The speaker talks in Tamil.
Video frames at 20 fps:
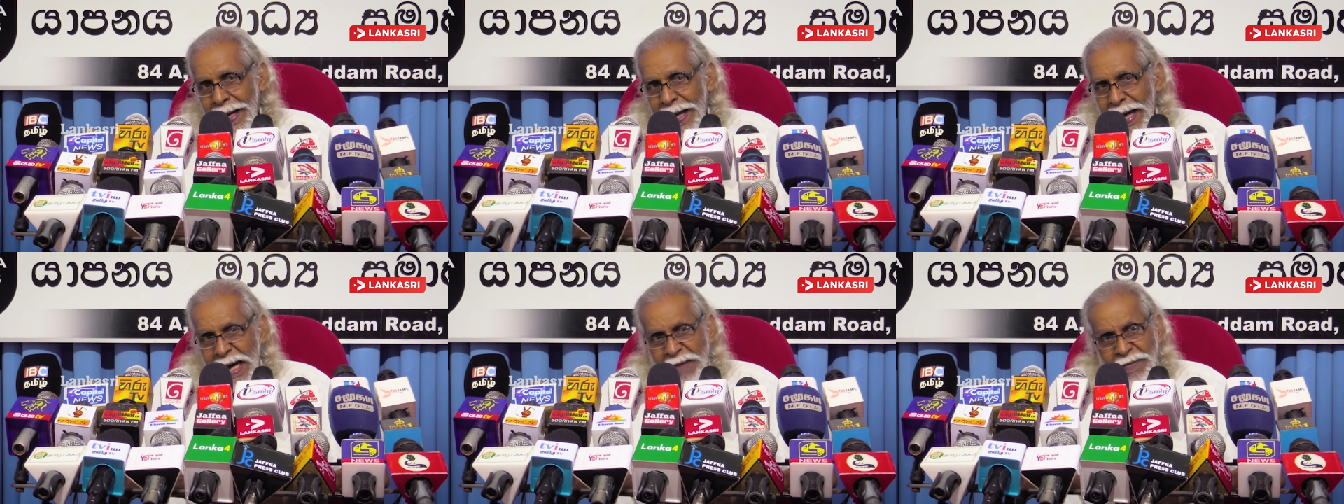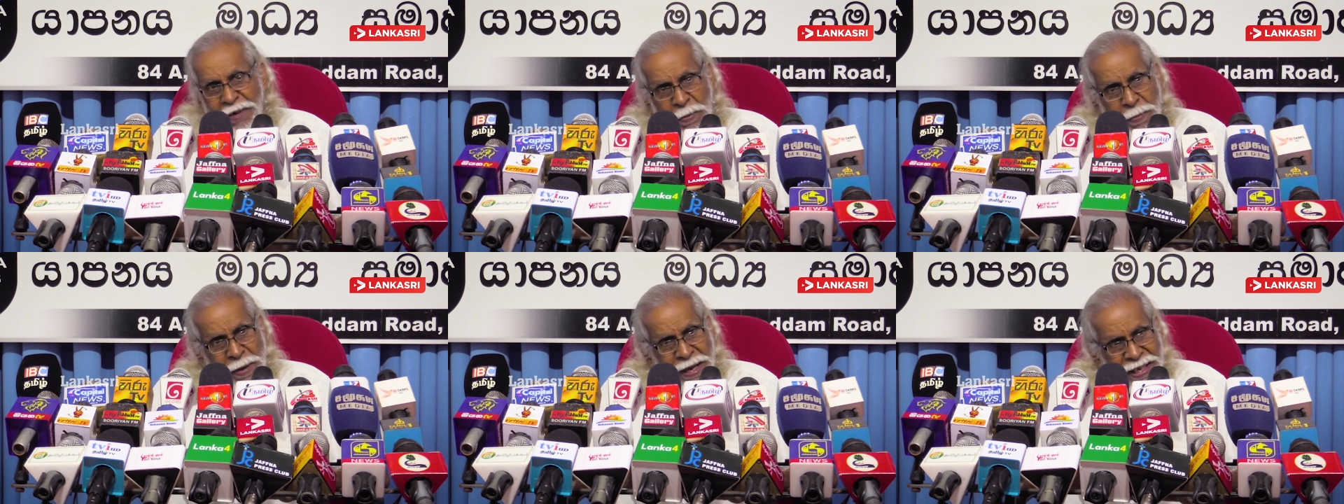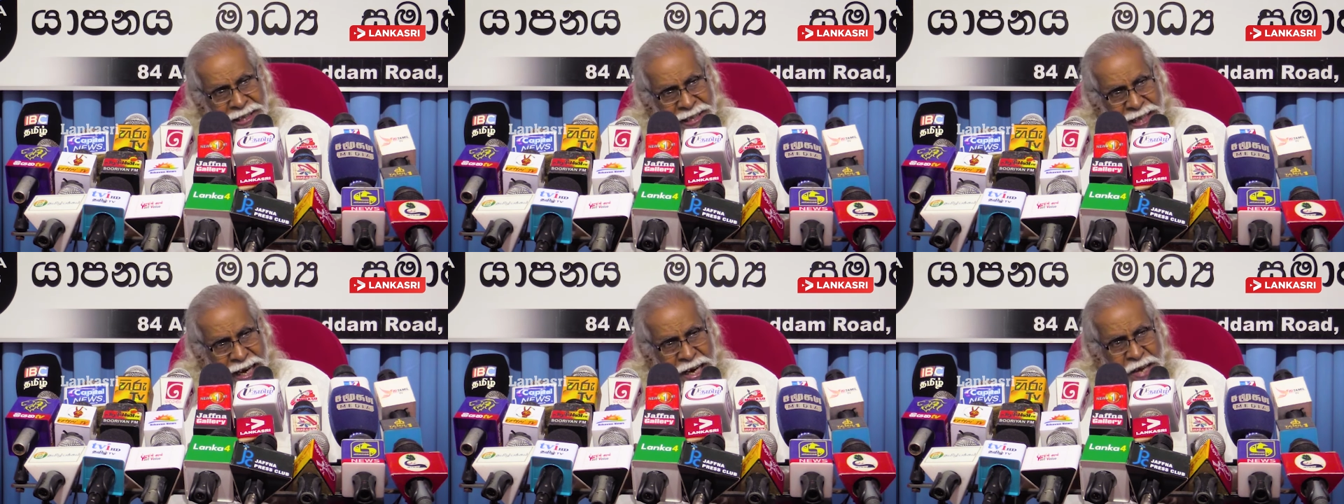அவர் மிக
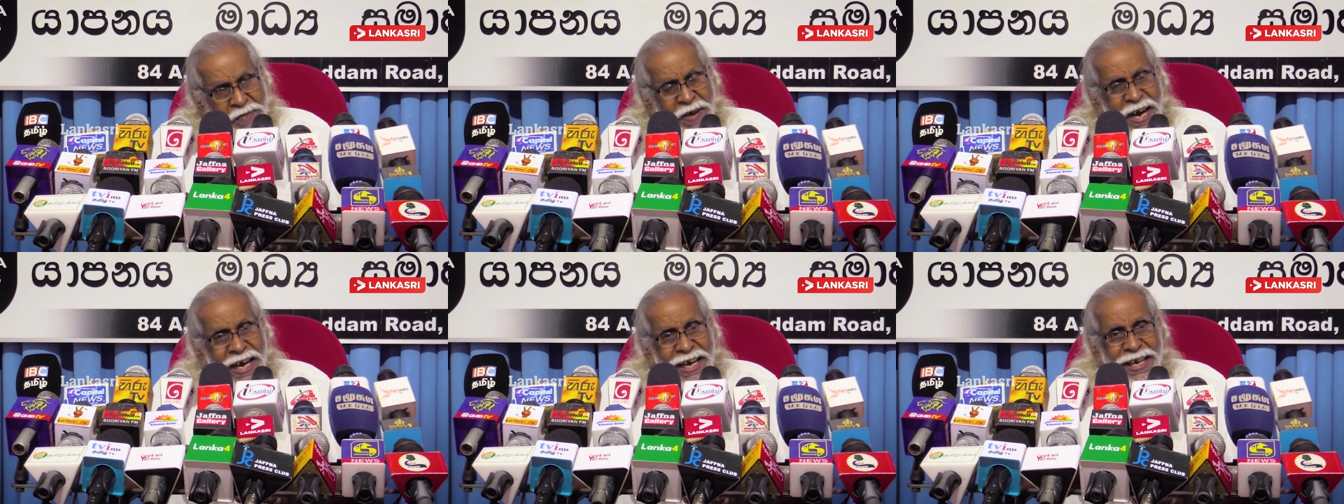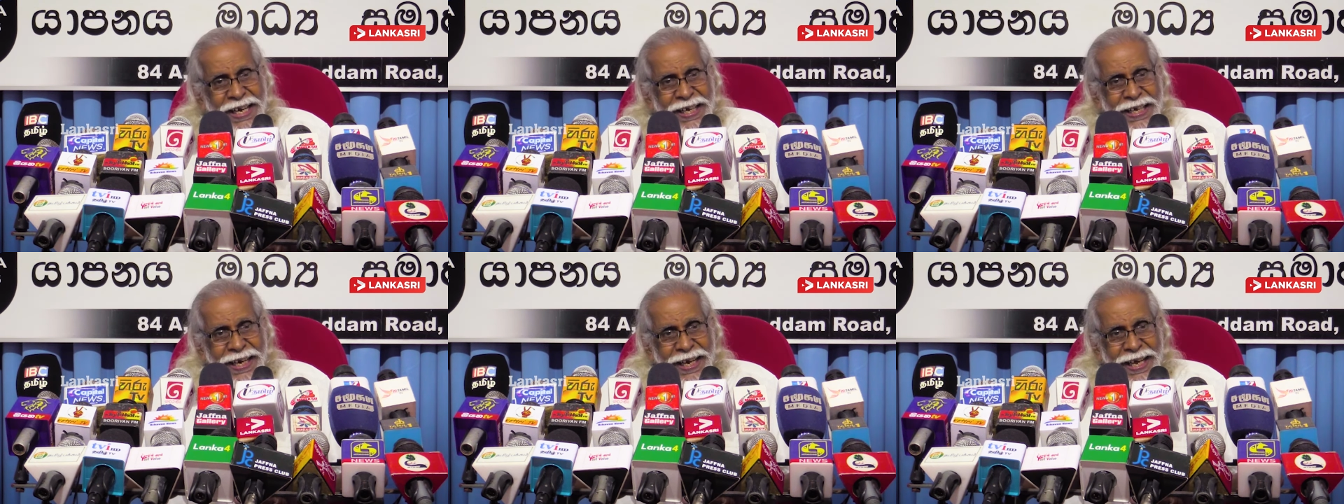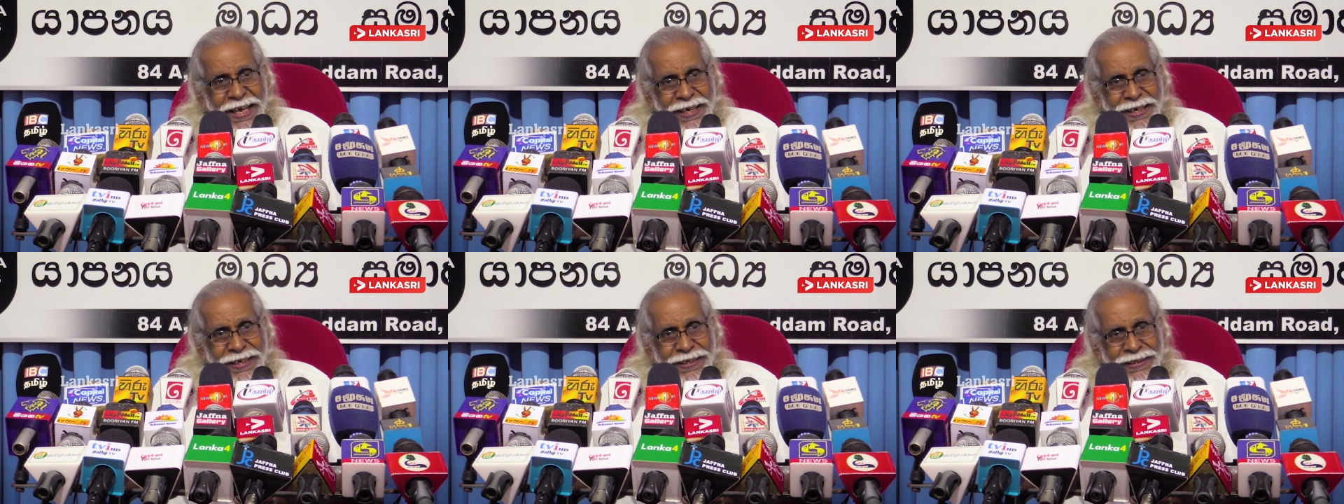தெளிவாக
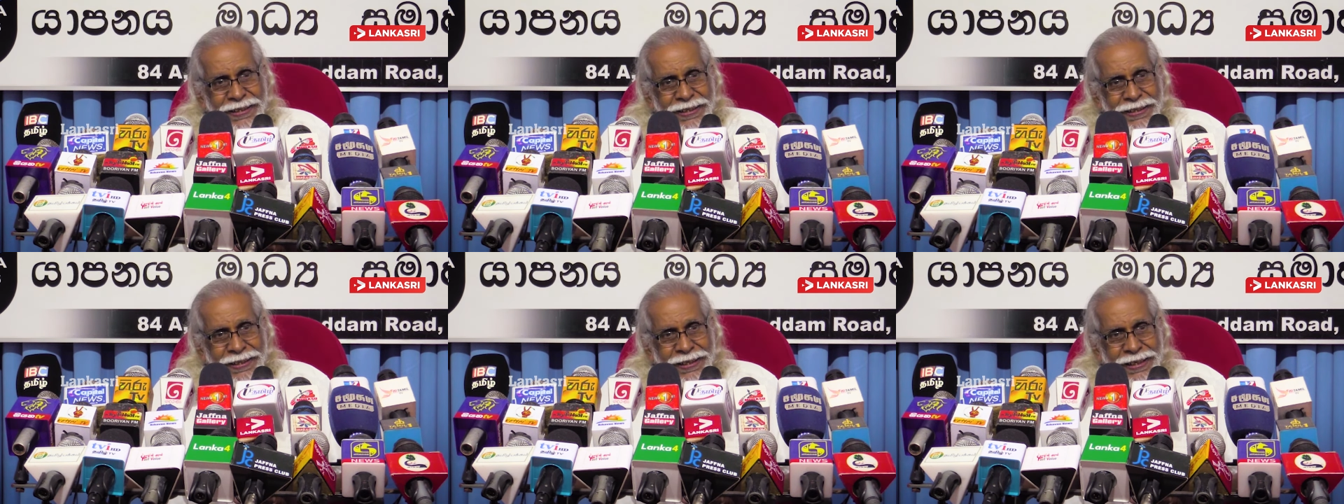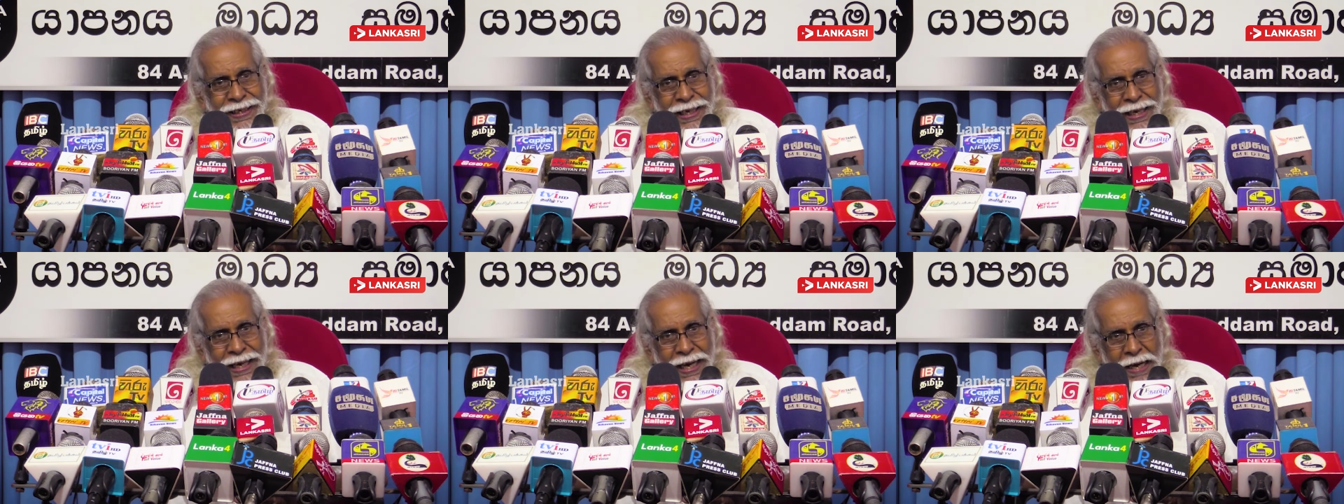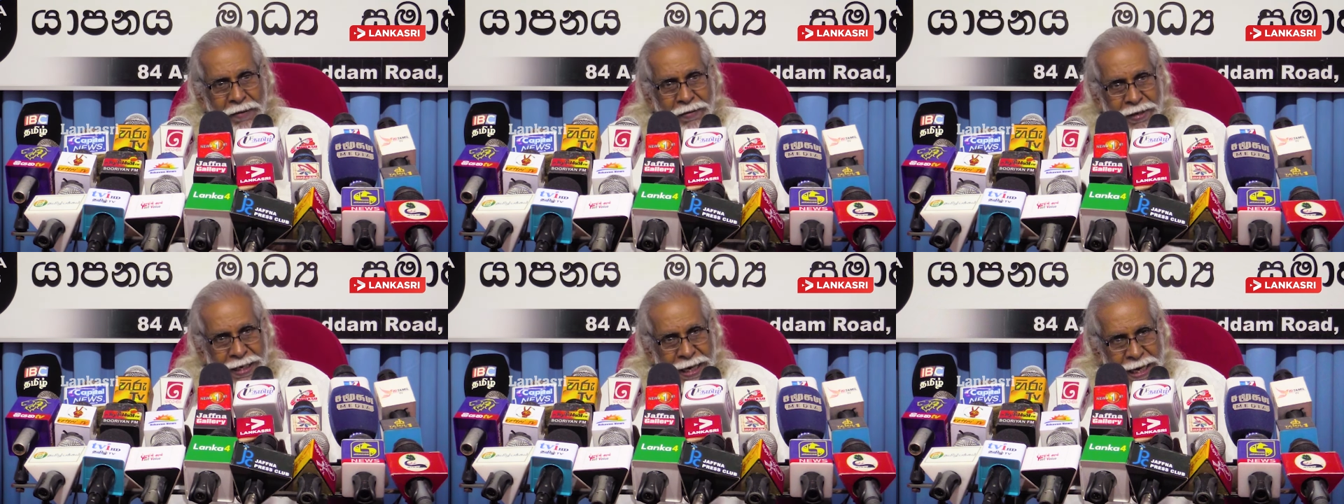இருக்கிறார்
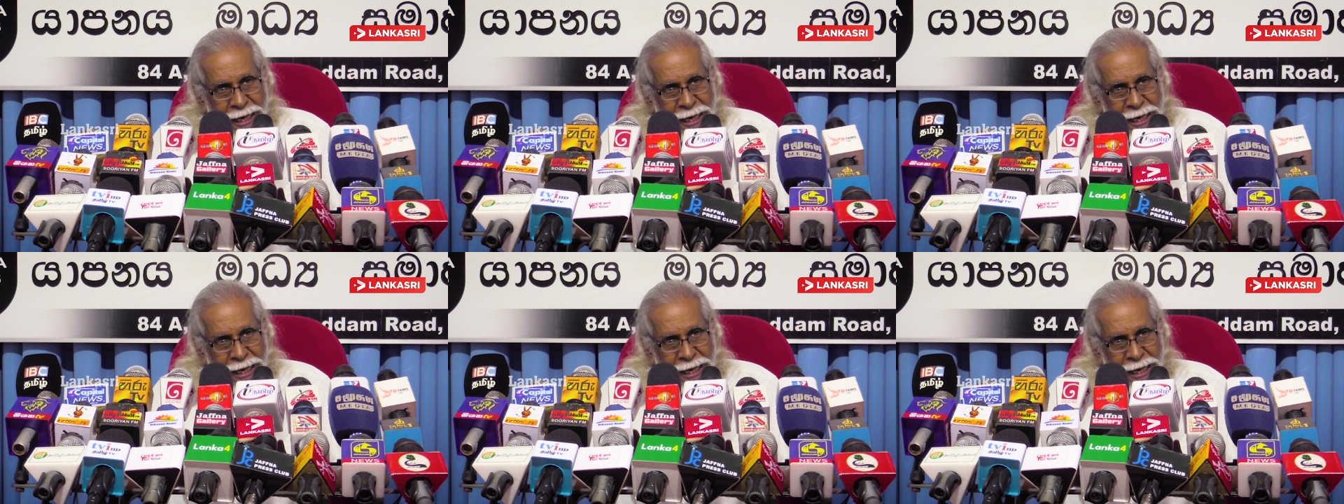அவர்